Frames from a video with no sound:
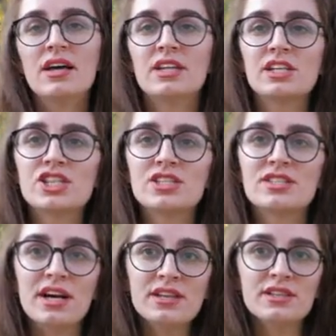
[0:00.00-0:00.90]
Наше
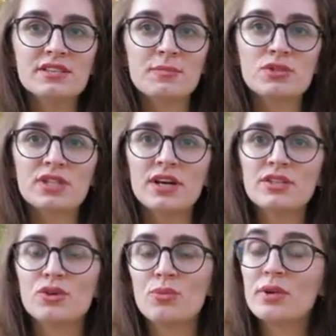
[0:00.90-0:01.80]
издание
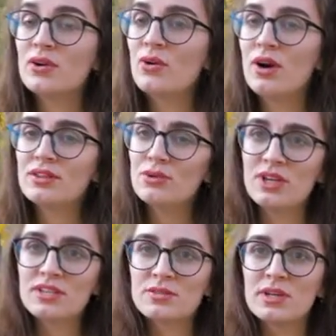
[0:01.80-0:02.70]
запускает рубрику о
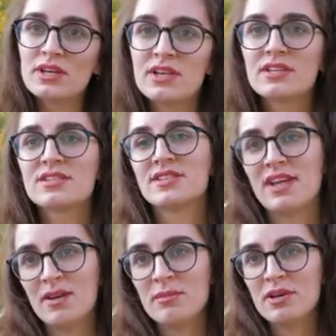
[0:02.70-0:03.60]
туризме «С
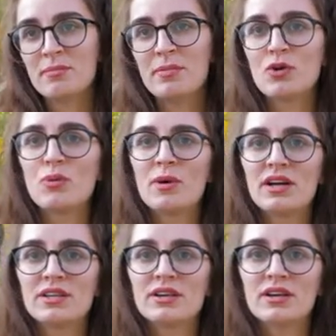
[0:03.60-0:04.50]
нами по
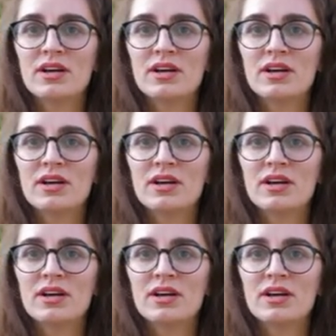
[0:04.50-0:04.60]
Кубани».